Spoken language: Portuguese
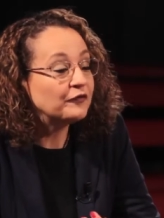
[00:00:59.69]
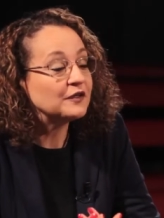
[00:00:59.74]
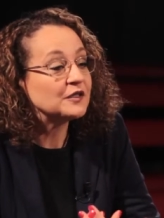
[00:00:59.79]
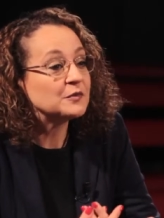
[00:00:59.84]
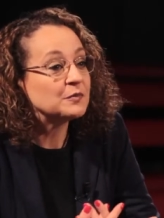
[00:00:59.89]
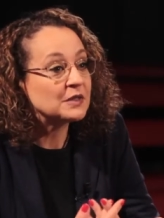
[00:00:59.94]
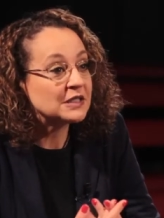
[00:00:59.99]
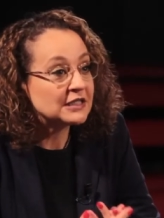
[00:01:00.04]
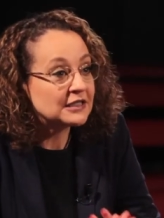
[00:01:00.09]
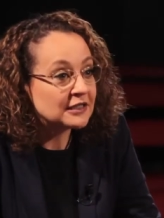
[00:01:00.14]

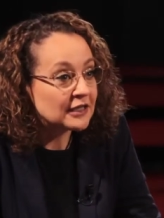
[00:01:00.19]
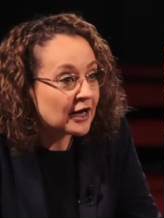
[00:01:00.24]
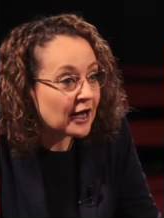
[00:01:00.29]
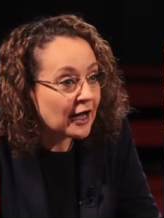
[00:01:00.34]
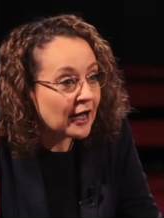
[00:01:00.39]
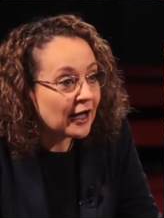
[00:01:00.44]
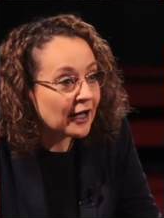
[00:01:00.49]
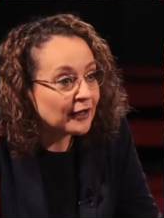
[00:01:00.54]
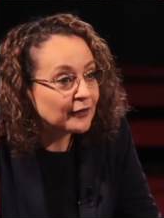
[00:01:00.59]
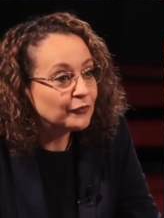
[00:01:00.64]
fez
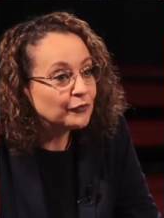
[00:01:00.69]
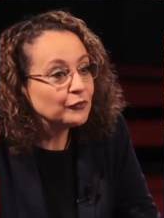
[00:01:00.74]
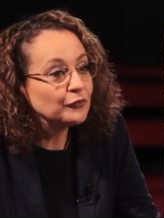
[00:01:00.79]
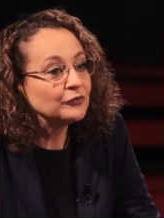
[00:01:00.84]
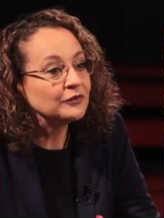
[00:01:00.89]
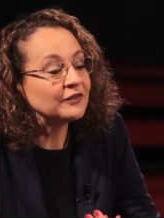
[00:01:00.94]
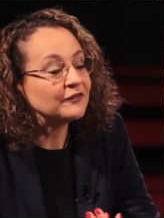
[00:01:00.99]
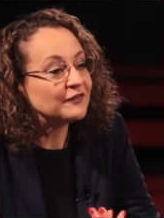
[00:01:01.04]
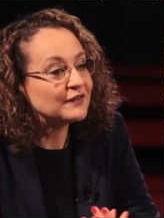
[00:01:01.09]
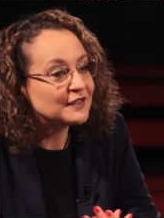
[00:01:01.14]

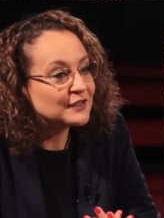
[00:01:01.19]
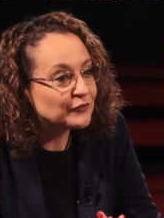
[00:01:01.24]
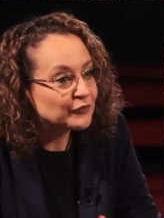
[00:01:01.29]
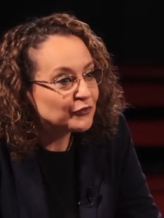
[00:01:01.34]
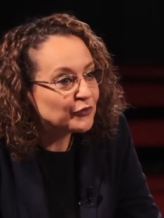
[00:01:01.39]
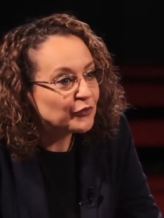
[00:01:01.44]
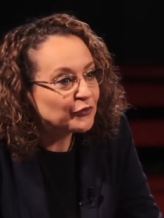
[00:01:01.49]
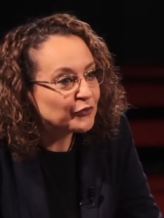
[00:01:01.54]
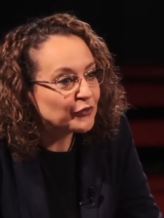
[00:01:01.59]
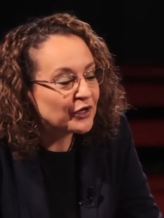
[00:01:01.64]
mestrado, está
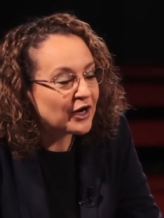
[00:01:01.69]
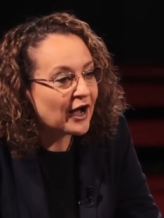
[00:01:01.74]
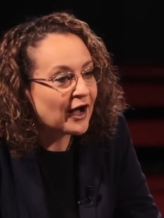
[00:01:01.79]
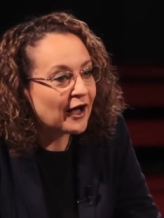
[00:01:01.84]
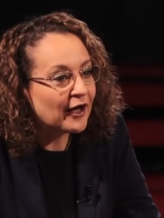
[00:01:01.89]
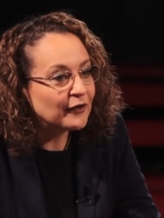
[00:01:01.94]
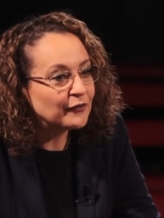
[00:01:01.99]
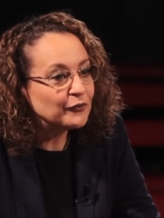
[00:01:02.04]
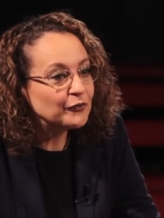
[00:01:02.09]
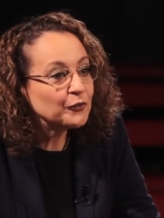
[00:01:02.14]
fazendo
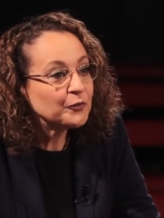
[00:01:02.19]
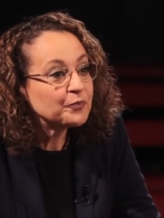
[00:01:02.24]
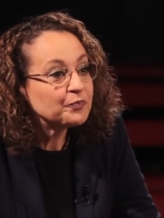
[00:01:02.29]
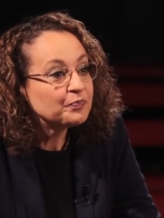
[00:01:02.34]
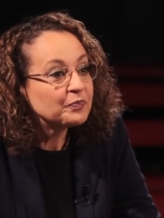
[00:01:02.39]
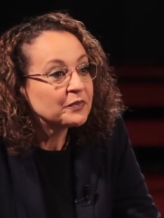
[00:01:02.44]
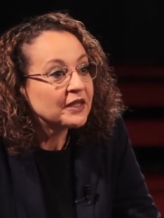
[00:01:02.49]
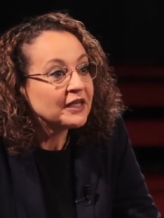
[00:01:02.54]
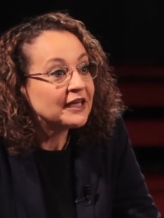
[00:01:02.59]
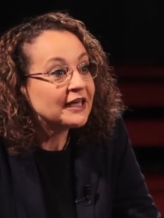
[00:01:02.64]
doutorado
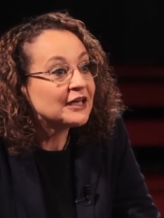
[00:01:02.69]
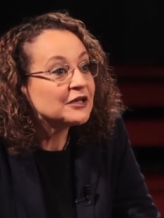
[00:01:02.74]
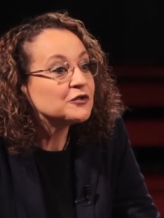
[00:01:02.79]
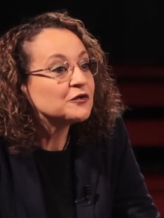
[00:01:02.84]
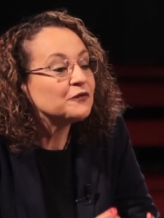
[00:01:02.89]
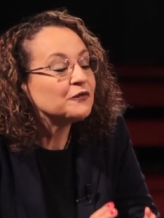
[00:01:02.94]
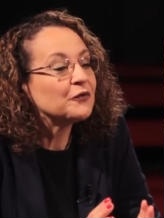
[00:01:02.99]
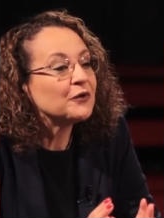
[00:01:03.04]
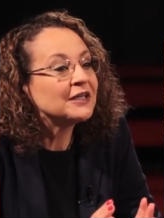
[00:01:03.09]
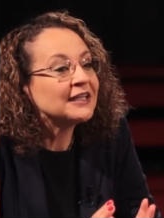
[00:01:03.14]
e
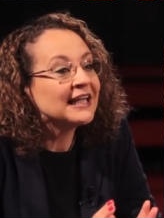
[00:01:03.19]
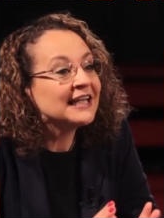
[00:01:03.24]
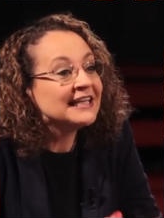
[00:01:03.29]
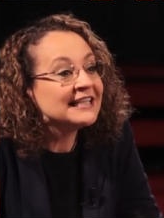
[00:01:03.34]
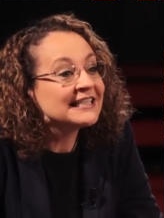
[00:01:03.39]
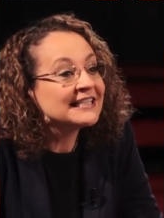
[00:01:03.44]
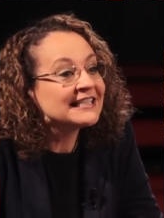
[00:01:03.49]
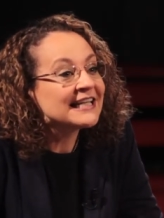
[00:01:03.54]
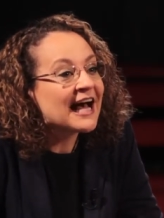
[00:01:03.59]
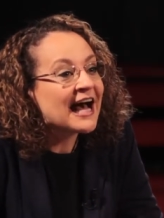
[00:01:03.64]
resolveu
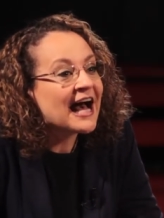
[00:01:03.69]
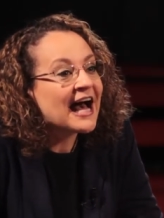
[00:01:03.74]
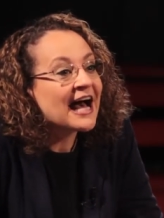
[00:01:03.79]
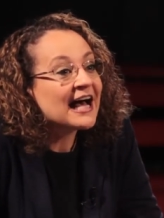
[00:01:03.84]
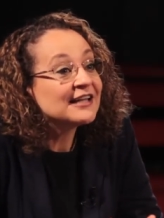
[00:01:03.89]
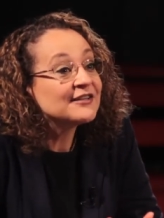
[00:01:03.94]
analisar